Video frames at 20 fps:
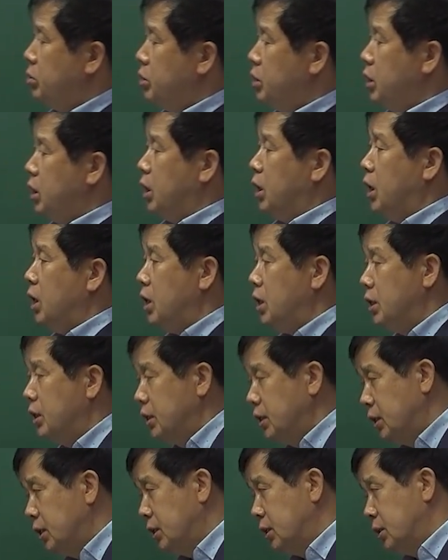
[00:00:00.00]
우리가
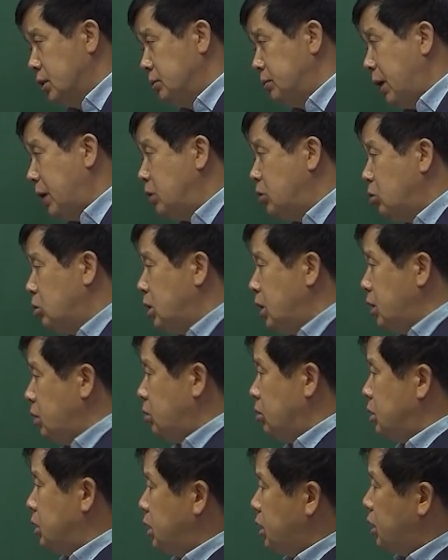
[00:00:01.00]
만족되는
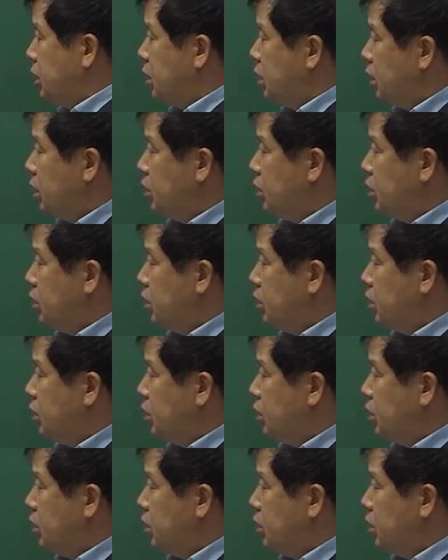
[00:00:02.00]
거니까.